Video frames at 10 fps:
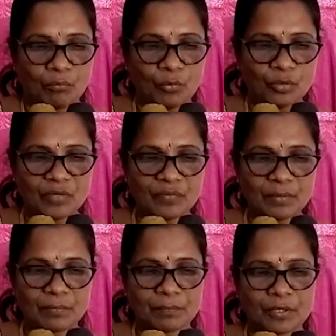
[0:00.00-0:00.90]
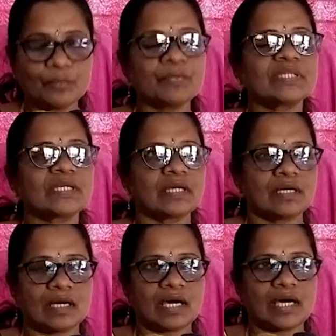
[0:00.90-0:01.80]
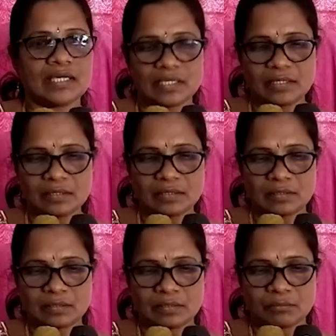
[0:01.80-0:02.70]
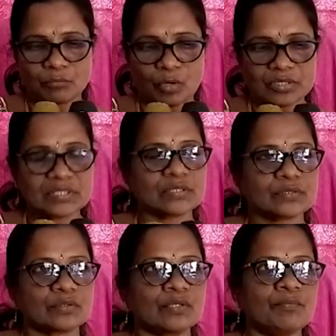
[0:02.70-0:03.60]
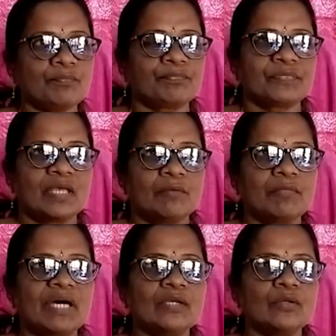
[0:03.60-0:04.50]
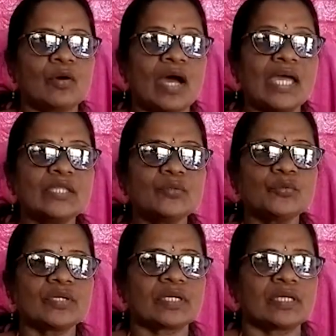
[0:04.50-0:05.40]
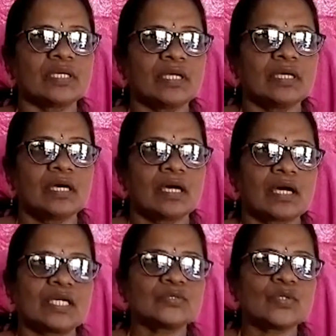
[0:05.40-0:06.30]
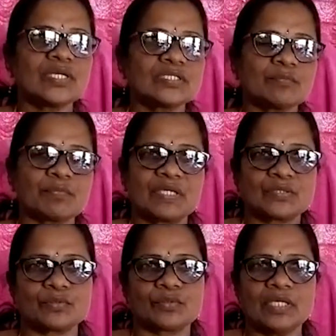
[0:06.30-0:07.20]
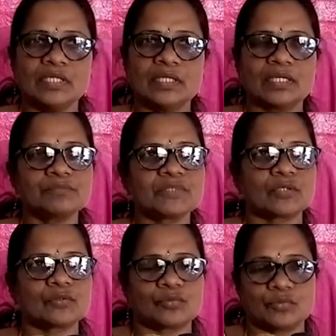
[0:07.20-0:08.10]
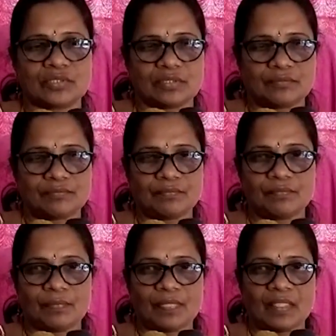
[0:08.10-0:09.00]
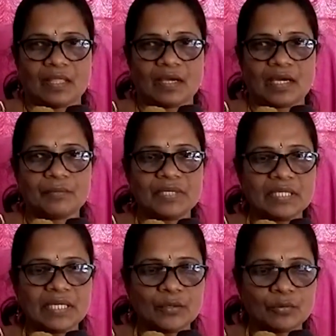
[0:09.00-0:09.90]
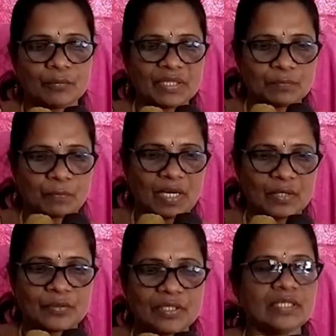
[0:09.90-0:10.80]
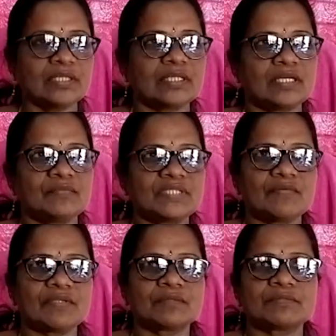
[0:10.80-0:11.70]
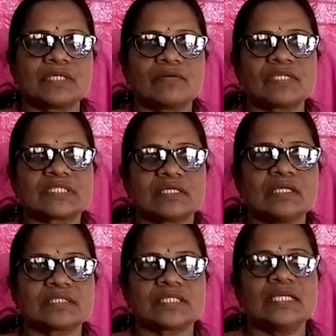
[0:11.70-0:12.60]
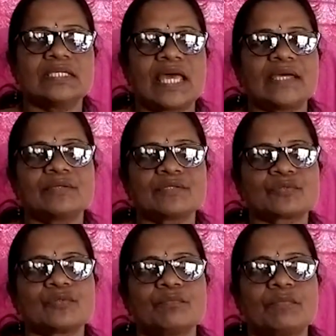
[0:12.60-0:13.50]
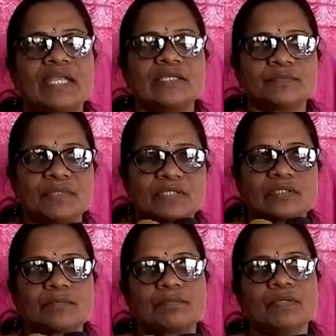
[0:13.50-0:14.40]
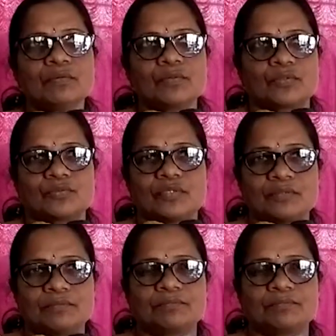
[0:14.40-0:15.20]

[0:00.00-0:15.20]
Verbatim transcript: మూడవ బహుమతిగా ఐరన్ బాక్స్ ఇస్తున్నాం మరియు ఐదుగురికి కన్సులేషన్ ప్రైస్ కూడా ఇవ్వడం జరుగుతుంది కాబట్టి ఎక్కువ మంది పాల్గొని దీన్ని విజయవంతం చేయవలసిగా సెయింట్ ఆగ్నో స్కూల్ మేనేజ్మెంట్ తరఫున కోరుతున్నాను